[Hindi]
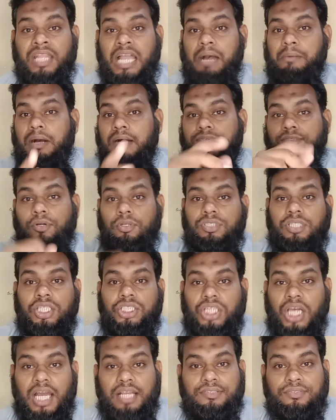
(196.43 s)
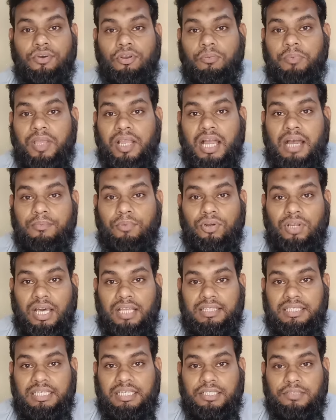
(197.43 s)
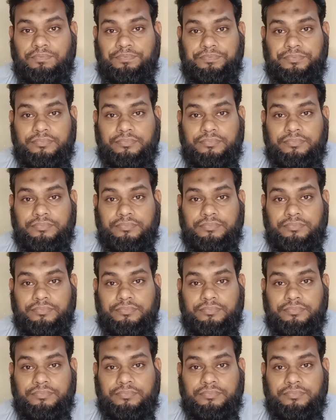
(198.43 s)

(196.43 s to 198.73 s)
अब आप सोचें चार सौ रुपये का आप उठाते हैं